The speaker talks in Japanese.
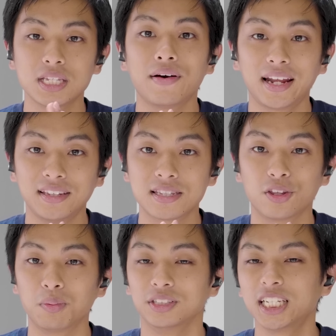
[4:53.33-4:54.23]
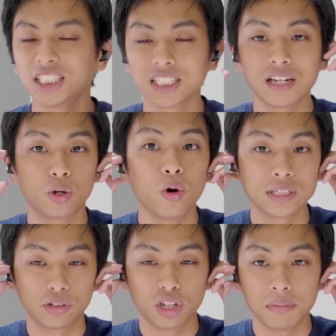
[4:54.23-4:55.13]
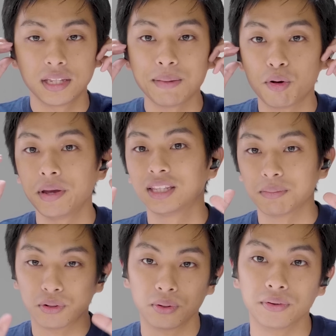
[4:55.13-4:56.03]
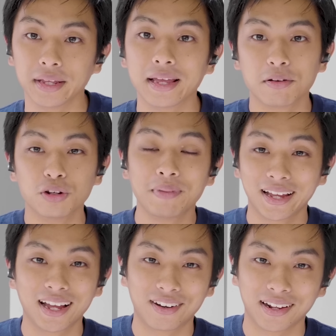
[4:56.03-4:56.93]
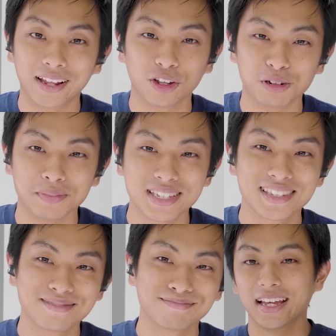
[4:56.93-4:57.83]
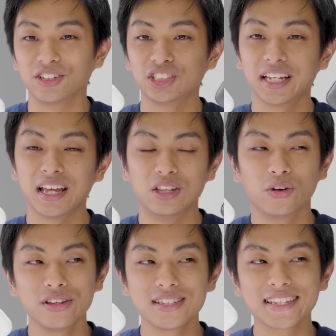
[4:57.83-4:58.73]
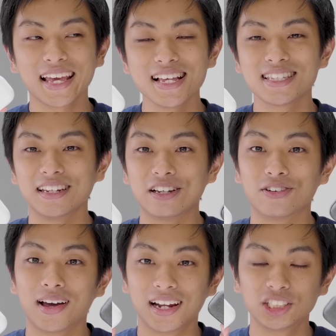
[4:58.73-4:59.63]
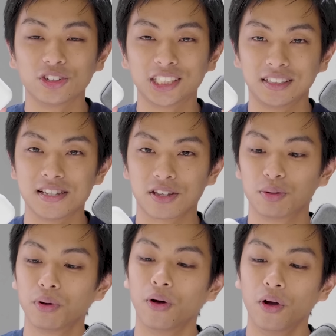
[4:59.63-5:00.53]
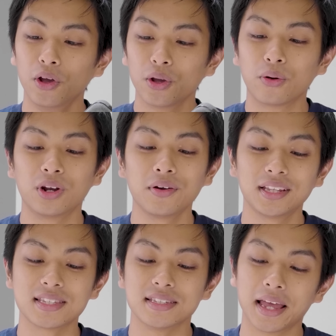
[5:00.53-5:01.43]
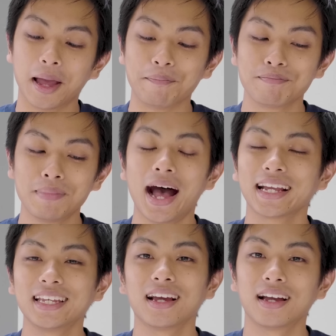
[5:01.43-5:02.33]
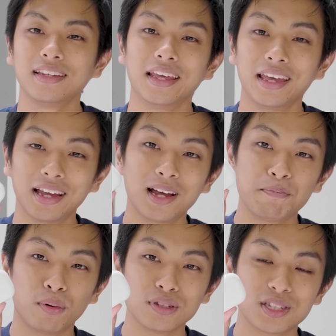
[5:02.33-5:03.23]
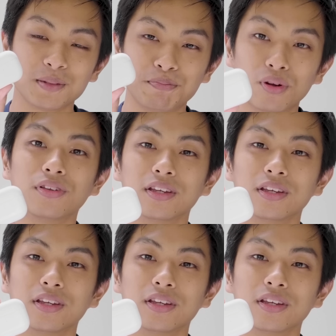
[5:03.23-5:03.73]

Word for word: ぼ差はないんですけどもジェスチャーの多さという意味でモメンタムの方に軍配が上がるかなと思いますえそしてノイズキャンセリングの話をしたいんですけどもこれはですね、まあ、明らかに AirPods Pro